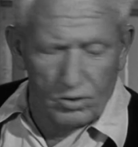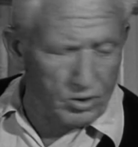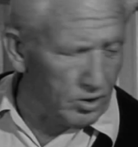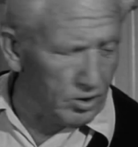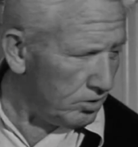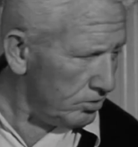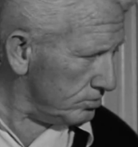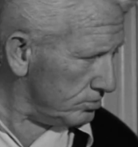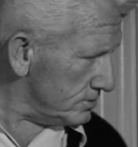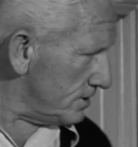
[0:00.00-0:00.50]

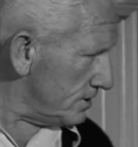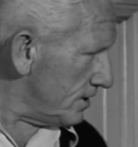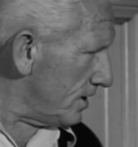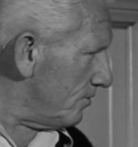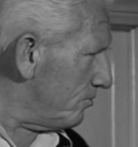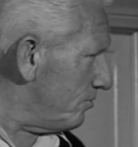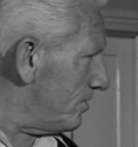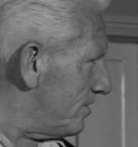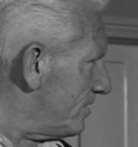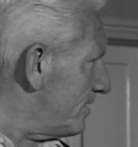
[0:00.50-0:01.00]
già,
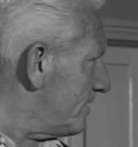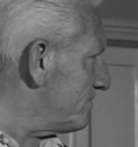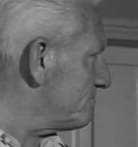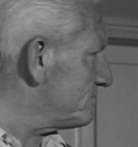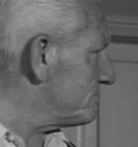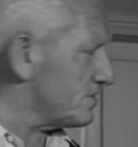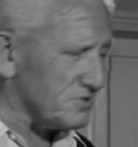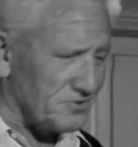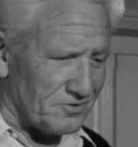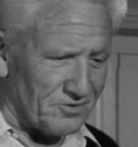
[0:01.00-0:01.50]
beh,
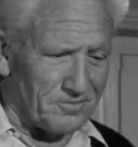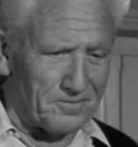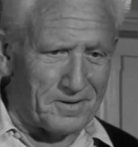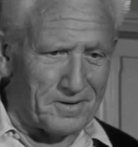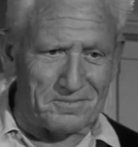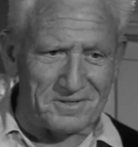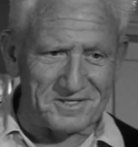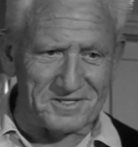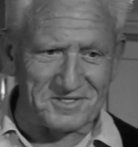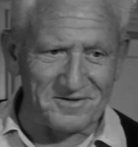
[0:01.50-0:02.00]
volevo
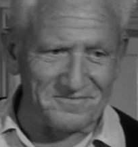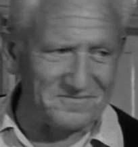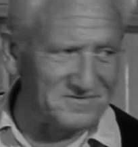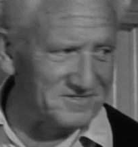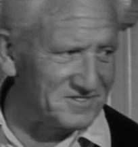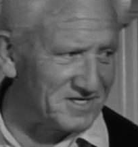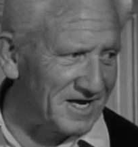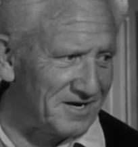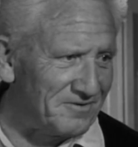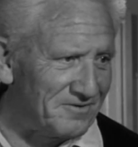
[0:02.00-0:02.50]
soltanto
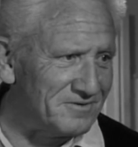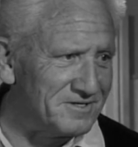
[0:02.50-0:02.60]
prepararmi un